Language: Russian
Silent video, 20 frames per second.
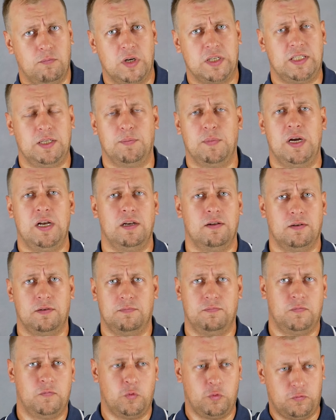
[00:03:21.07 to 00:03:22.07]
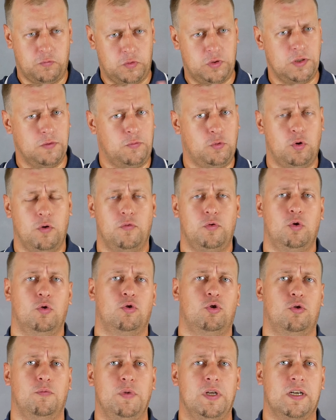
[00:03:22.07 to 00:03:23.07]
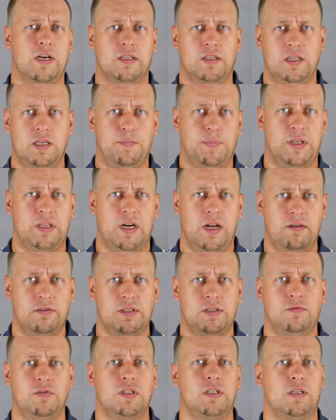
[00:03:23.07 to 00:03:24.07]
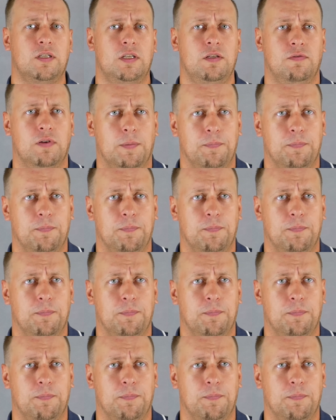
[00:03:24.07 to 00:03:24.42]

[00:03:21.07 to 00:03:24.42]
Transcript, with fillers: максимально вот все-все, все, что мне как-то не понравится, высказать